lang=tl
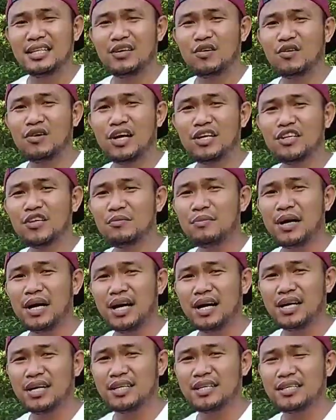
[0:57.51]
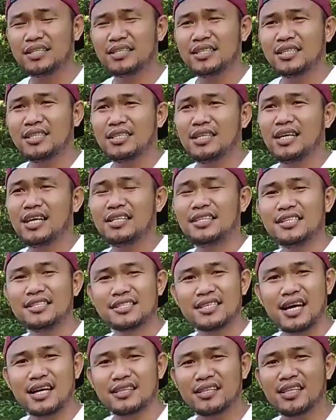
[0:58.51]
o ano ba ang uh,
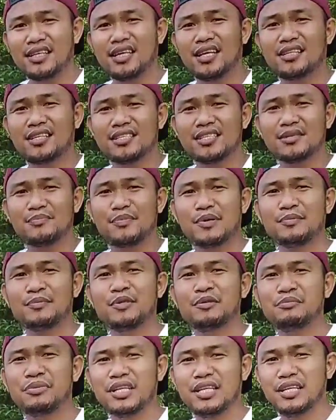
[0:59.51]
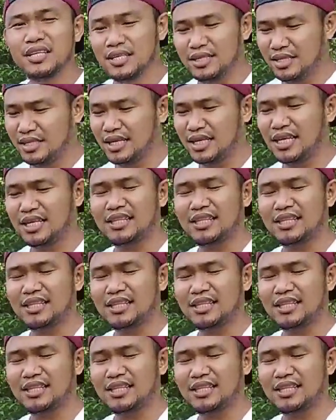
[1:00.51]
diskarte natin sa pag-breed ng